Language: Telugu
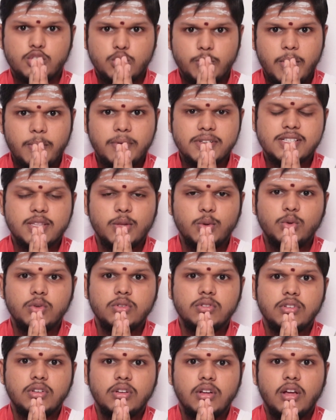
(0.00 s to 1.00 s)
శుభమస్తు
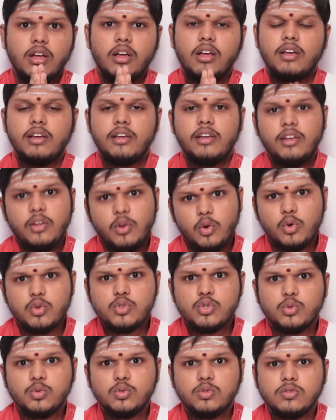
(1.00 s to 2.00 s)

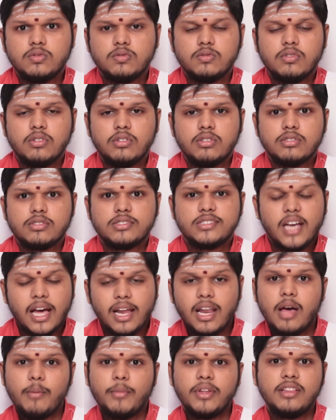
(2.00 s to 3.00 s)
ఈరోజు
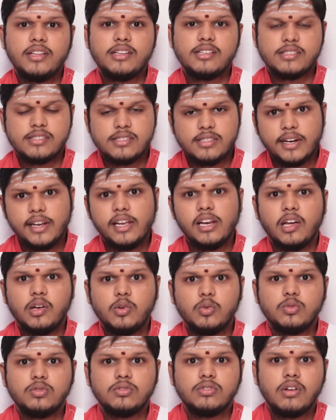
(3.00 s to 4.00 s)
చాలామంది
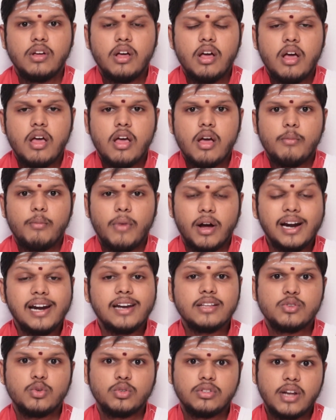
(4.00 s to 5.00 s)
స్త్రీలకు
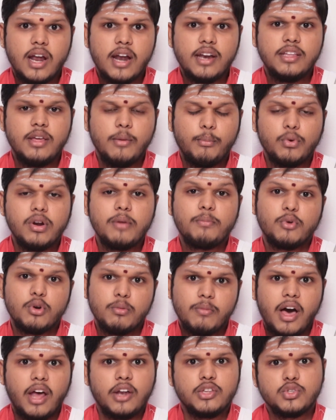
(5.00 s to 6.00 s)
మంగళసూత్రాన్ని ఎప్పుడెప్పుడు
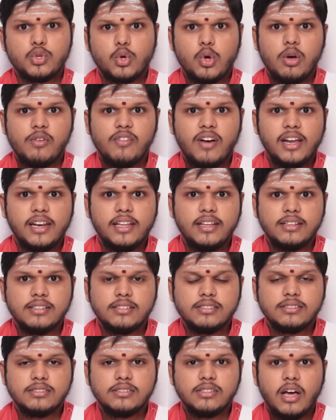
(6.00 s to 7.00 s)
మార్చుకోవాలి
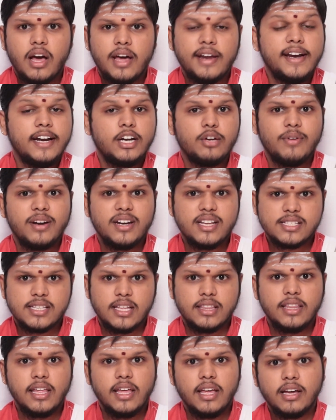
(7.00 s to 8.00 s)
అనేటువంటి
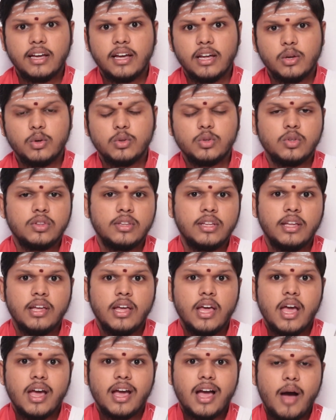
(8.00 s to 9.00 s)
సందేహం కలుగుతుంది
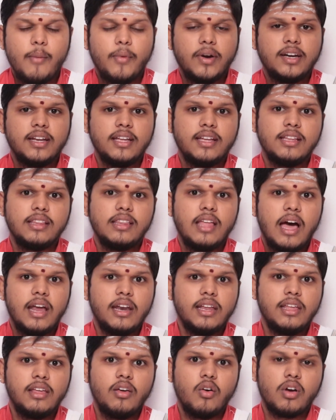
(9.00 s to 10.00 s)
కాబట్టి
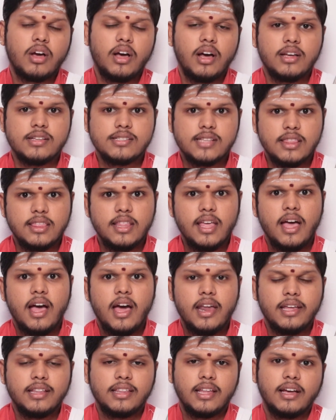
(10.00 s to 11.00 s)
దాని యొక్క
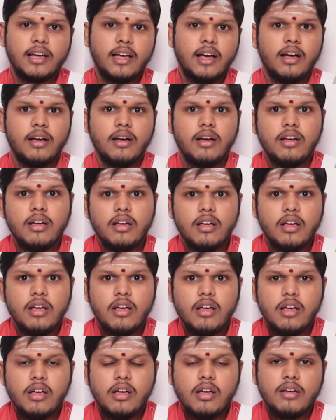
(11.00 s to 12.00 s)
సందేహానికి తగ్గ
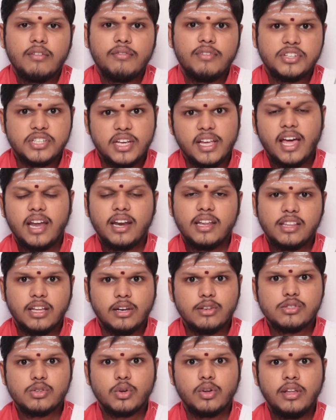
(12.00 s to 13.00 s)
విషయాన్ని
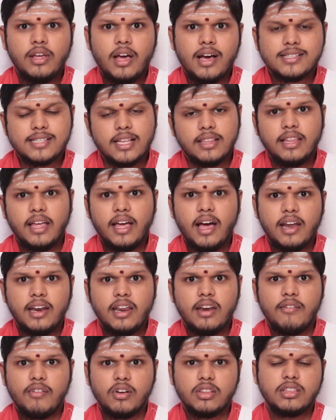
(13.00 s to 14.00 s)
తెలుసుకుని ఆ
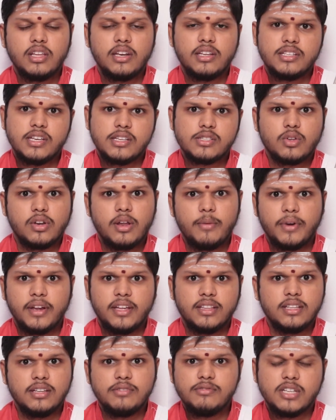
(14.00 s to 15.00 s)
సందేహాన్ని నివృత్తిని చేసుకునే
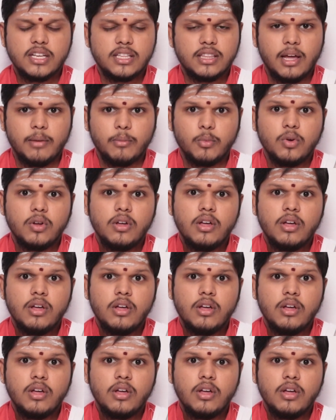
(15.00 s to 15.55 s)
ప్రయత్నం చేద్దాము